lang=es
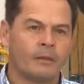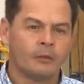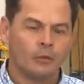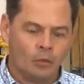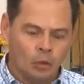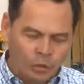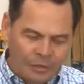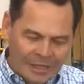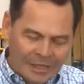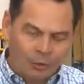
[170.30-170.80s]

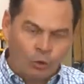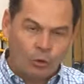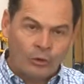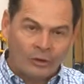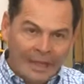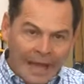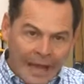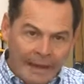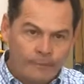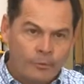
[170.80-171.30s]
donde
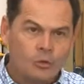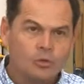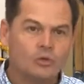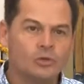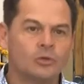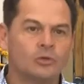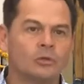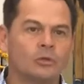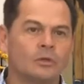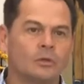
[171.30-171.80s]

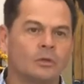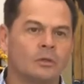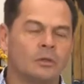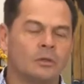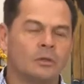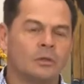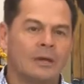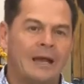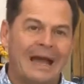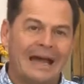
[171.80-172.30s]
acordamos
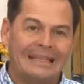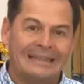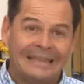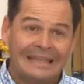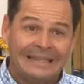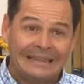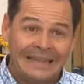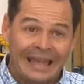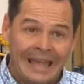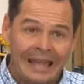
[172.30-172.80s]

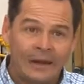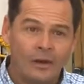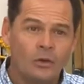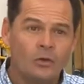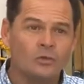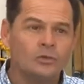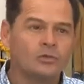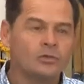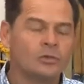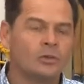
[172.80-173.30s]

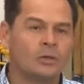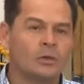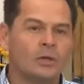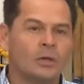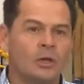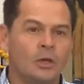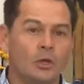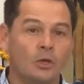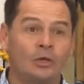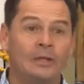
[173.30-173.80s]
atenderlos,
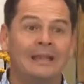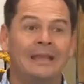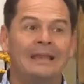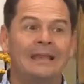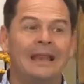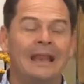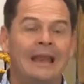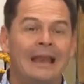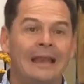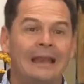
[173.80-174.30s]
ellos
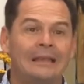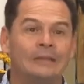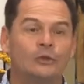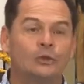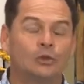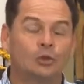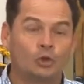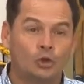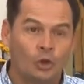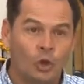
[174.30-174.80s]
tienen
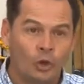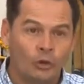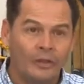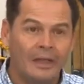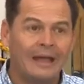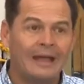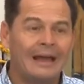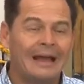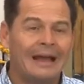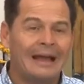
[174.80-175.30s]

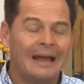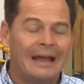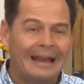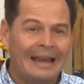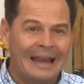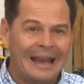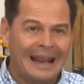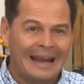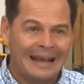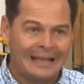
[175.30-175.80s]
toda
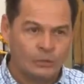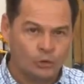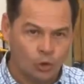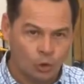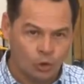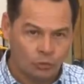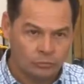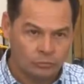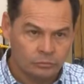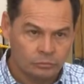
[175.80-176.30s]
la
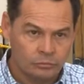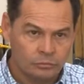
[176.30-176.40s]
razón,